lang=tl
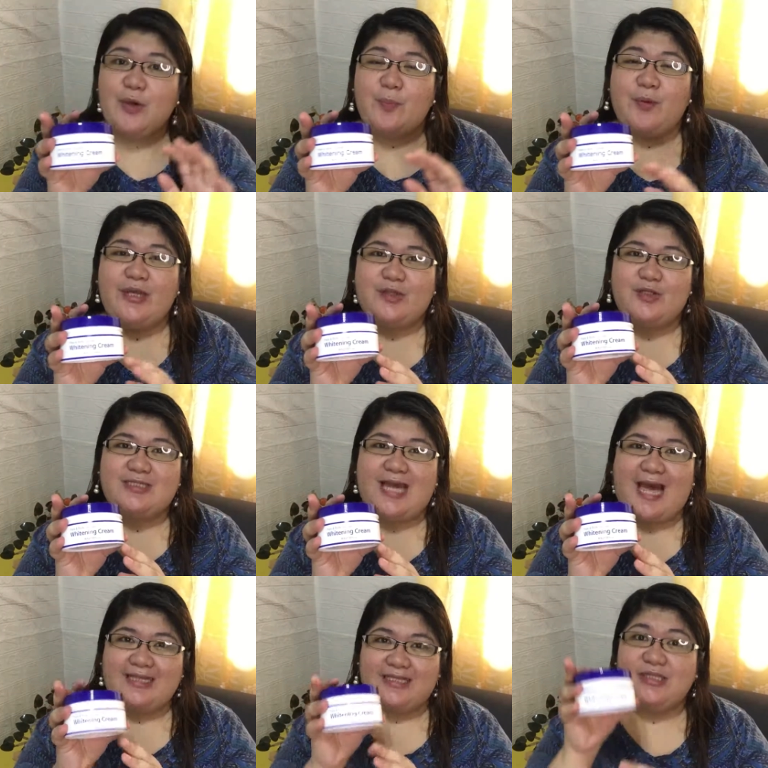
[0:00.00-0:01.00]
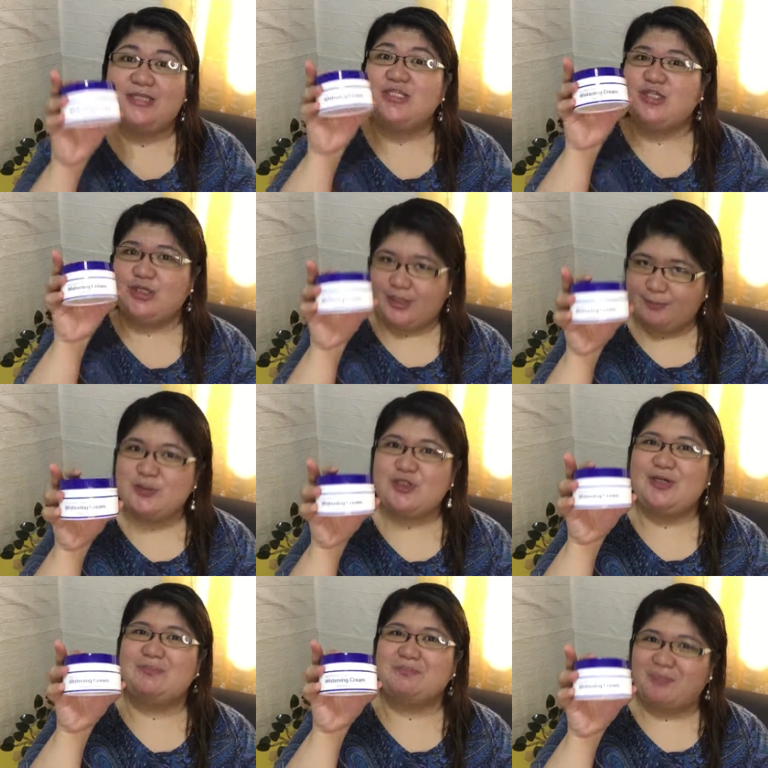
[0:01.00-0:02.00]
ko po ito sa ating
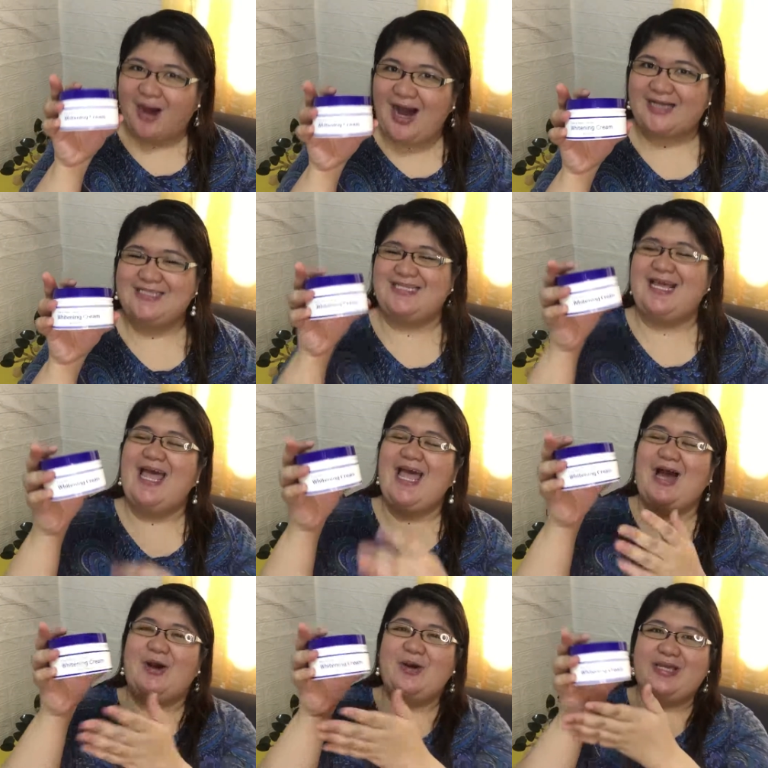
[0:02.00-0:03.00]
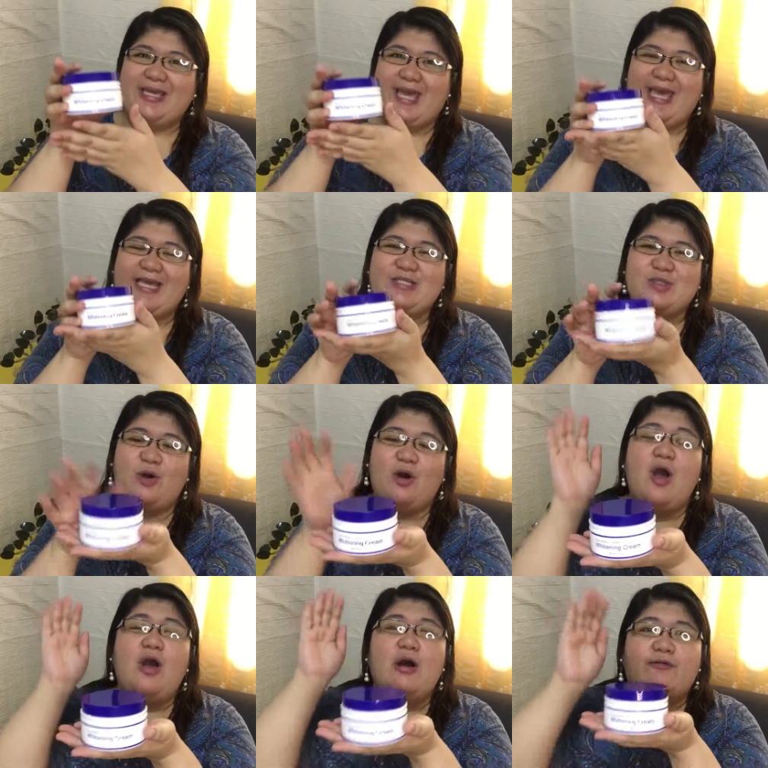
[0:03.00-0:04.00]
description box. Okay?
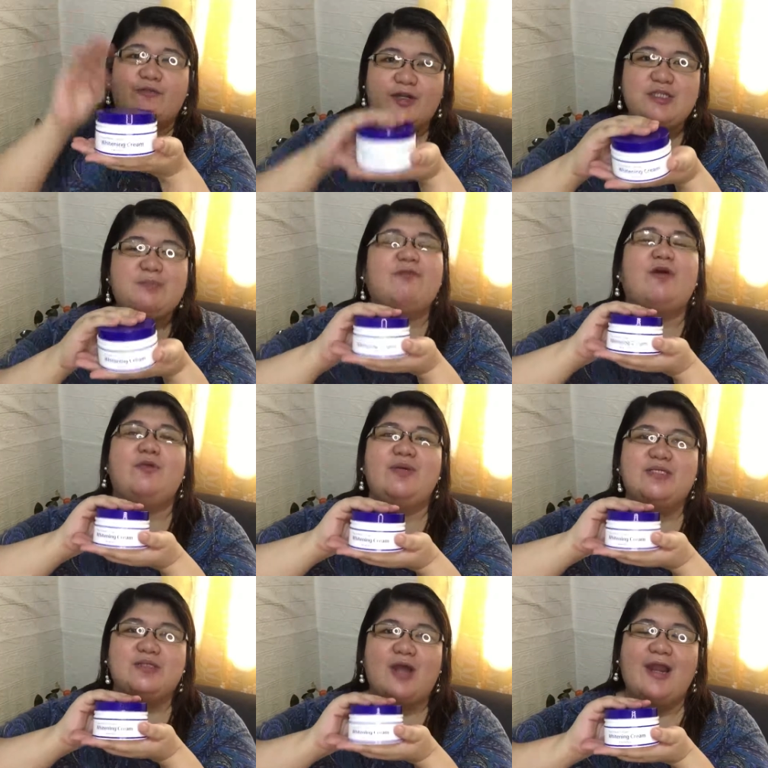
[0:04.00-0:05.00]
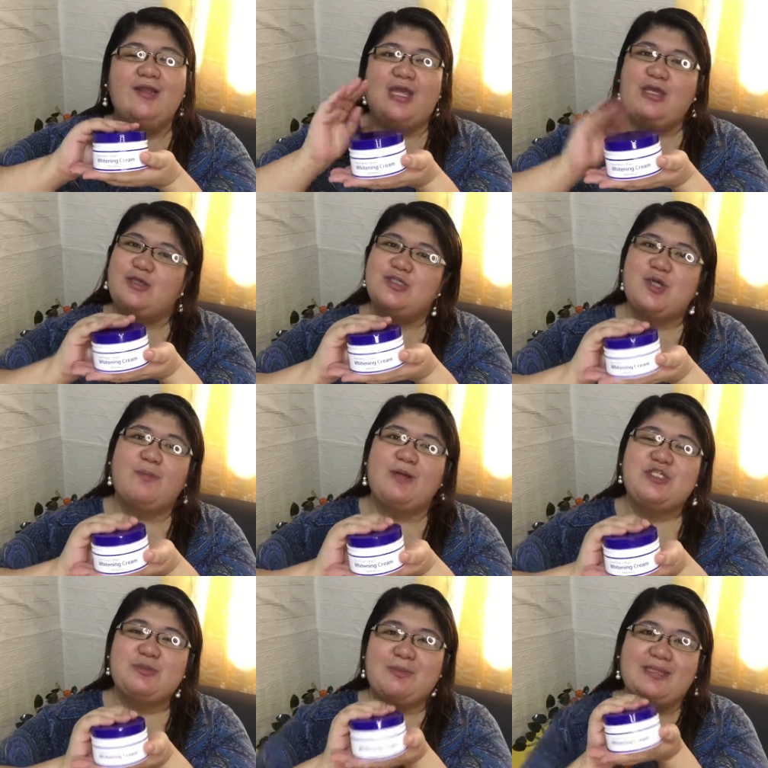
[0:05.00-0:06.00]
So, first before we start, thank you so
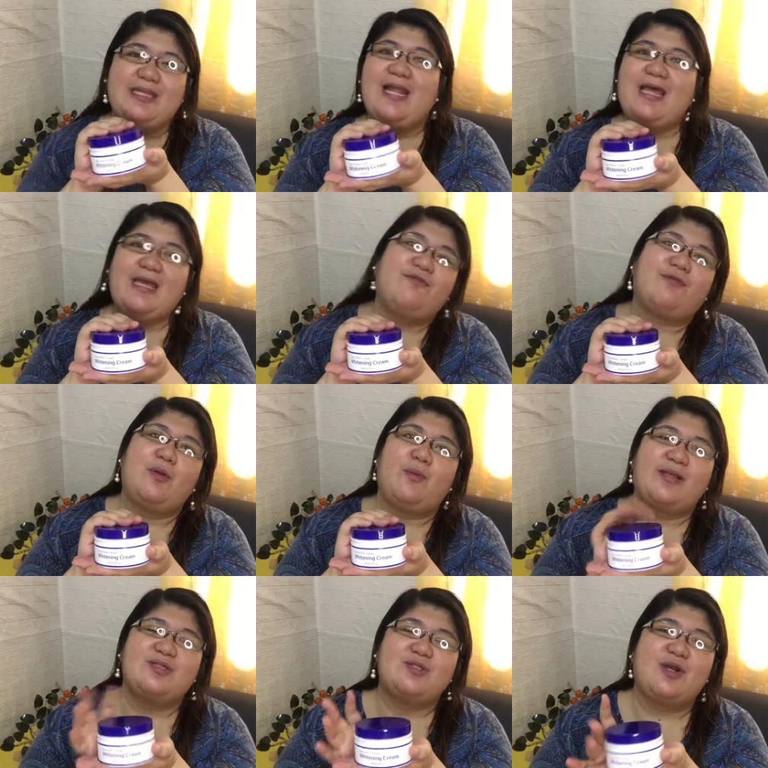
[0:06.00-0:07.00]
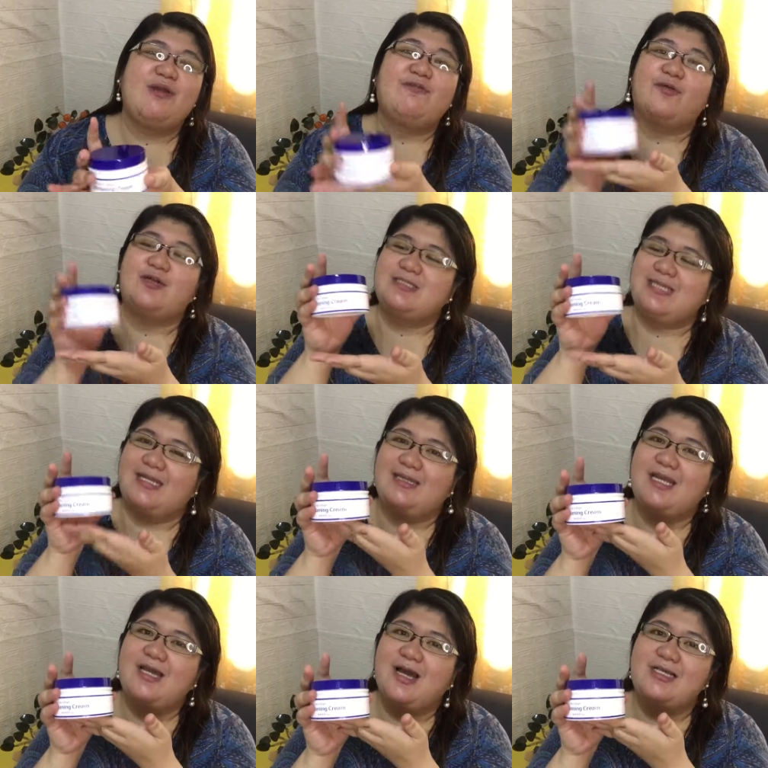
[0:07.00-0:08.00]
much Manila Influencer for
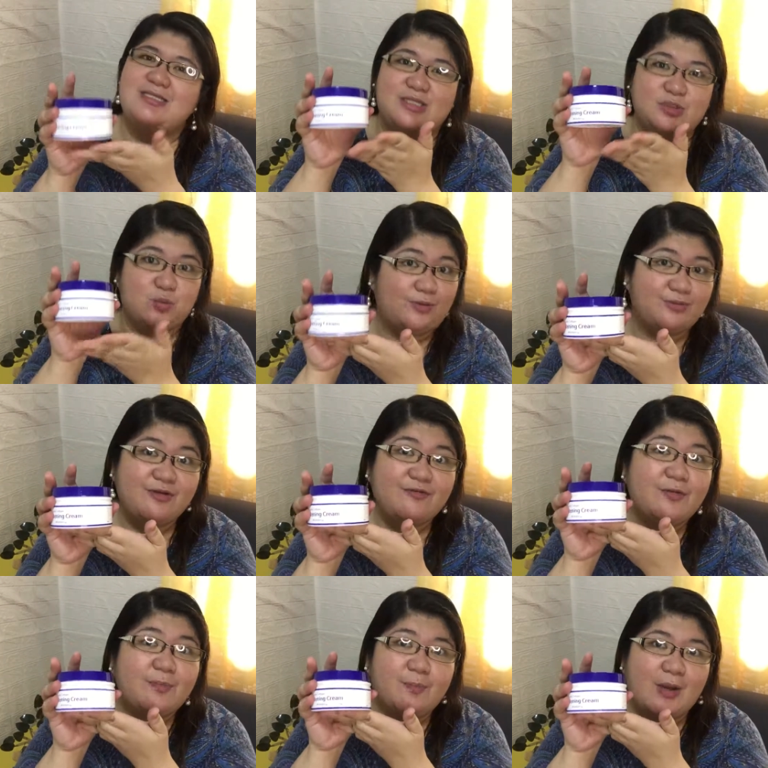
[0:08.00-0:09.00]
sending us this wonderful